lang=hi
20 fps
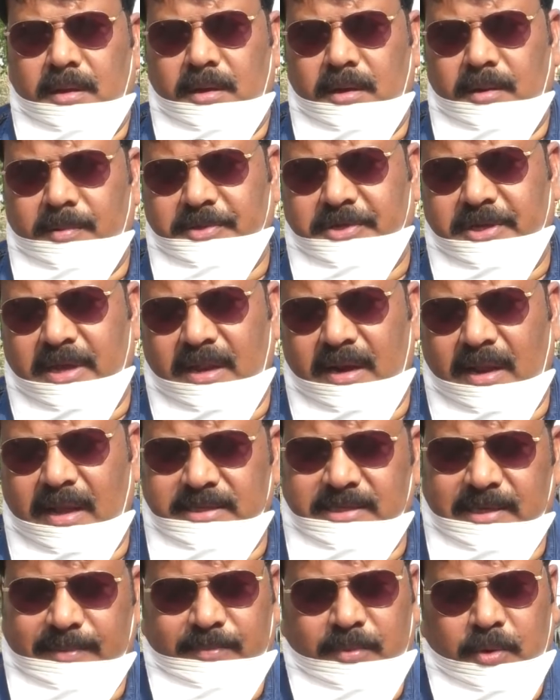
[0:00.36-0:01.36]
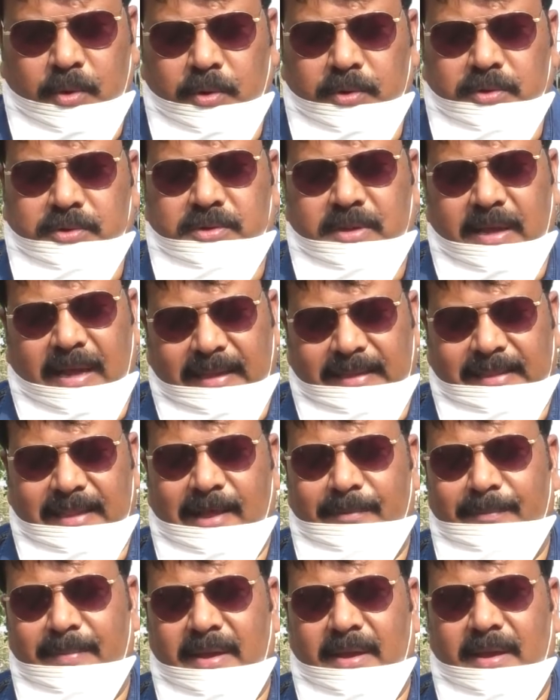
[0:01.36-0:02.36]
नमस्कार आज हम लोग
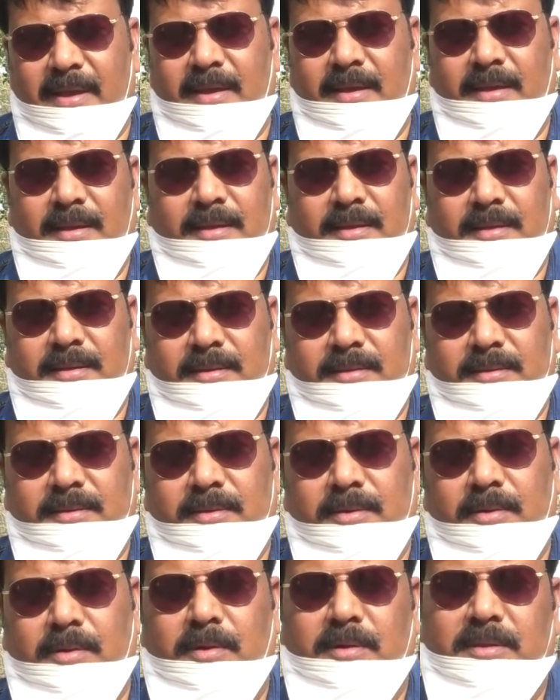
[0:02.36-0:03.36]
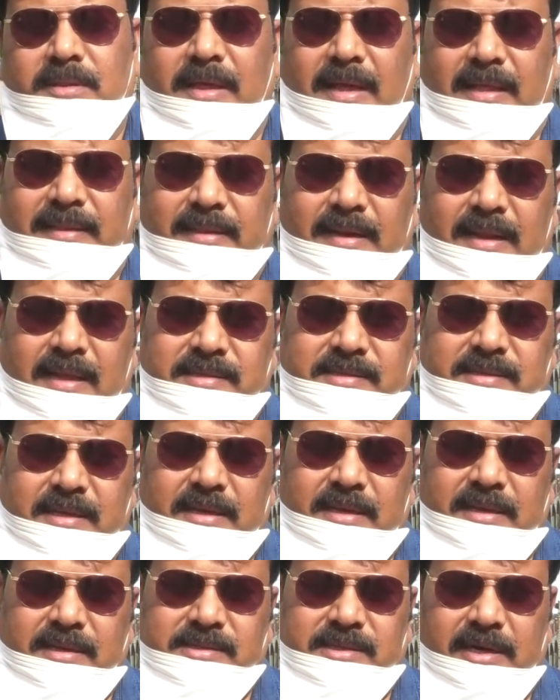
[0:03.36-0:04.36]
थानला में हैं और थानला से
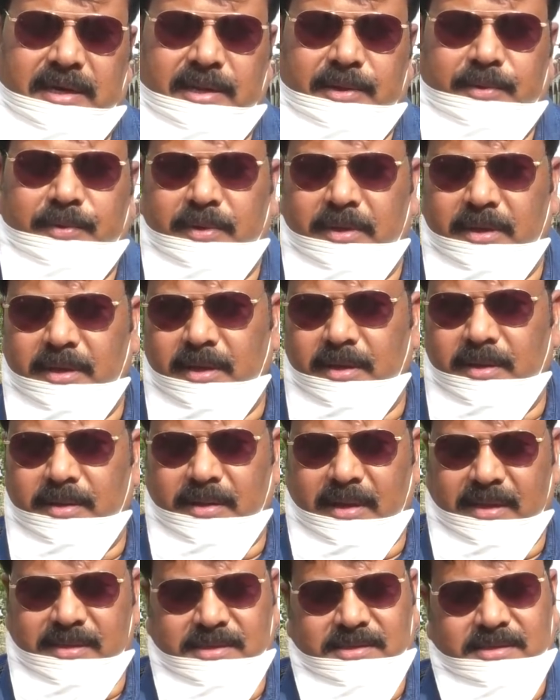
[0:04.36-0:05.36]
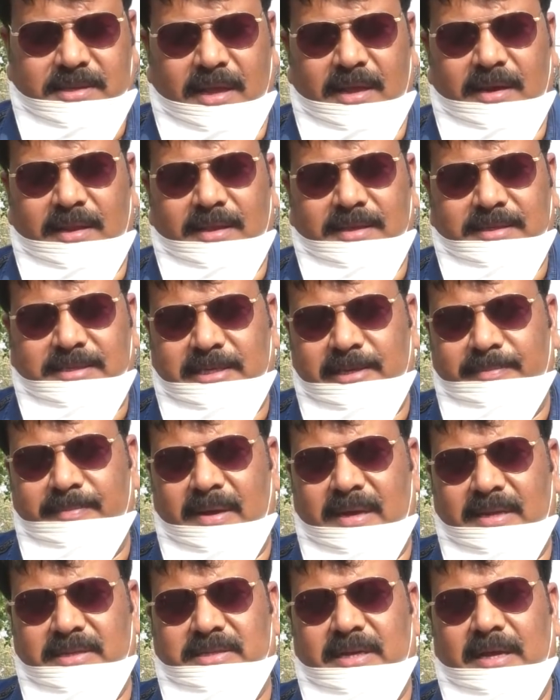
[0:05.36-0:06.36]
ही सटी हुई एक राजस्थान की
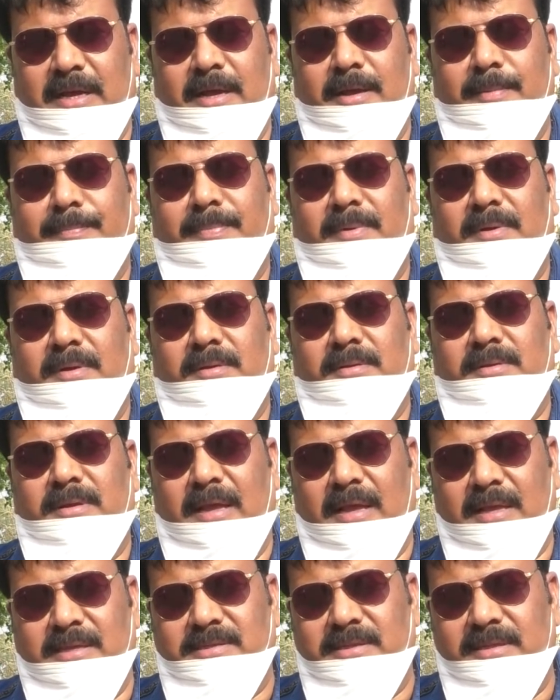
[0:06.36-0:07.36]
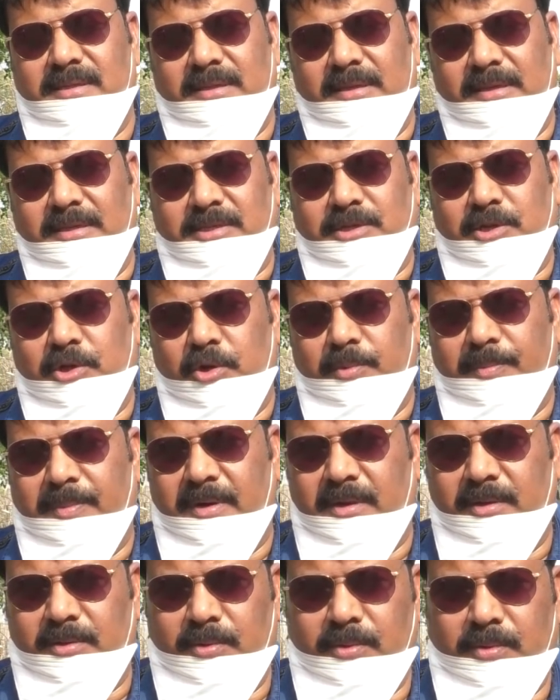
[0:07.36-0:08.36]
सीमा जहां पर यहां से 30
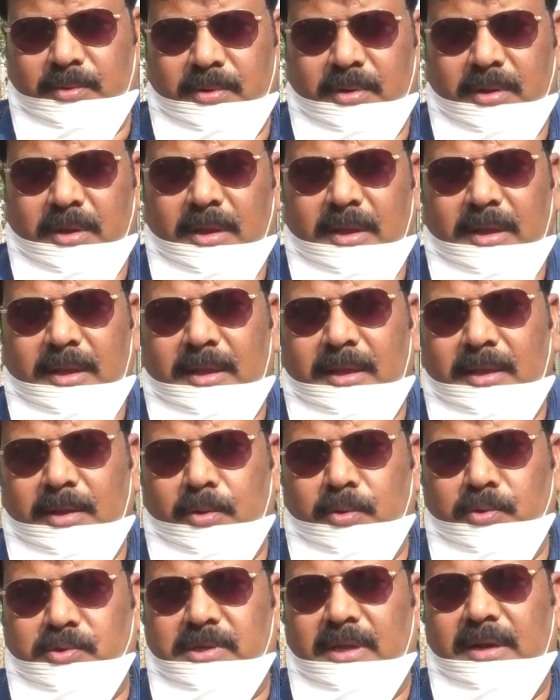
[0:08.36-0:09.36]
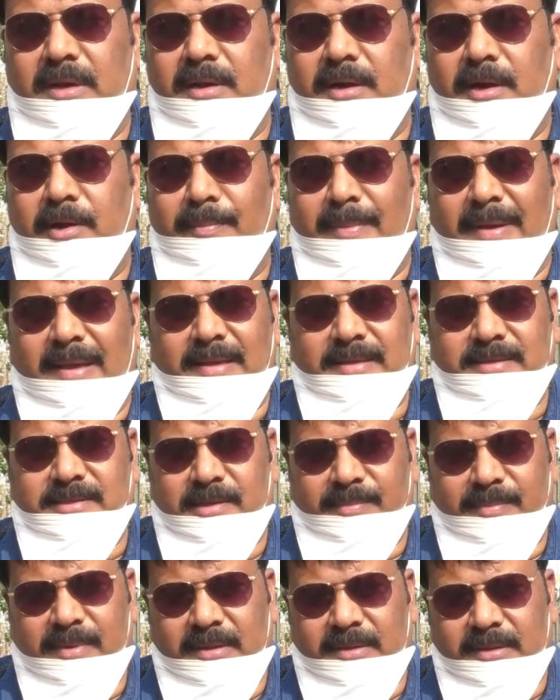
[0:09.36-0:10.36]
किलोमीटर दूर कुशलगढ़ में इस
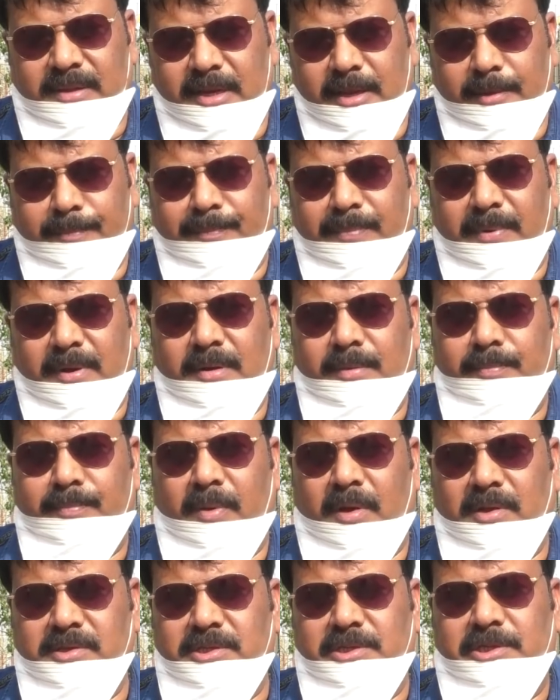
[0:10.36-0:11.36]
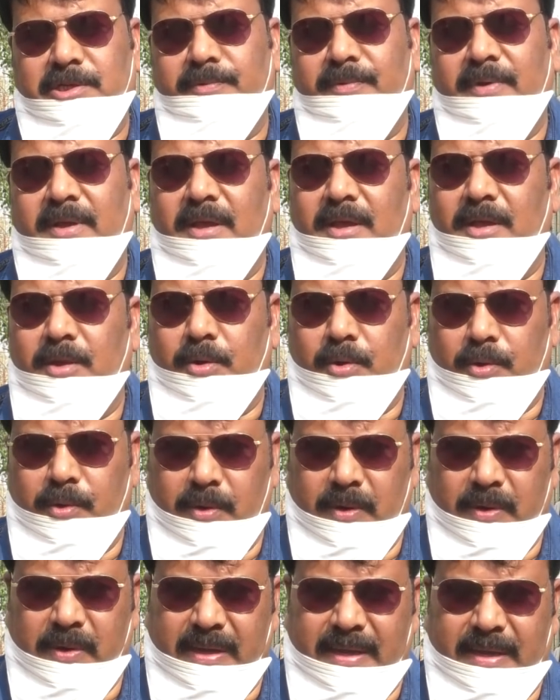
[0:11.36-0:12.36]
समय तिरपन पॉजिटिव हैं
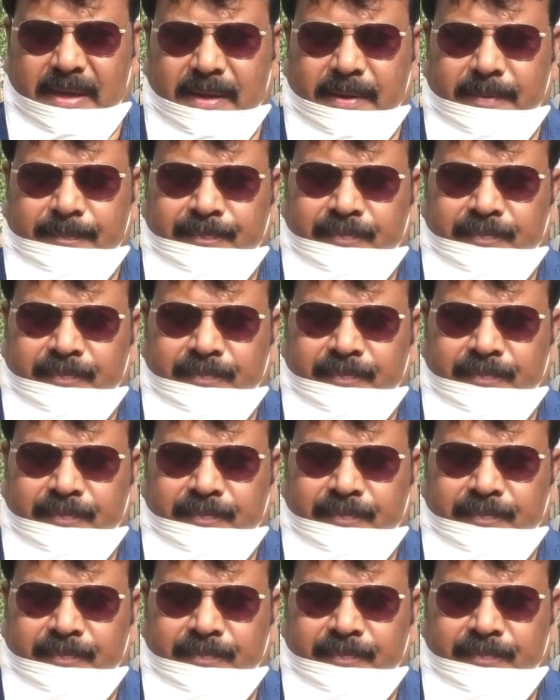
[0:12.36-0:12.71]
कोरोना के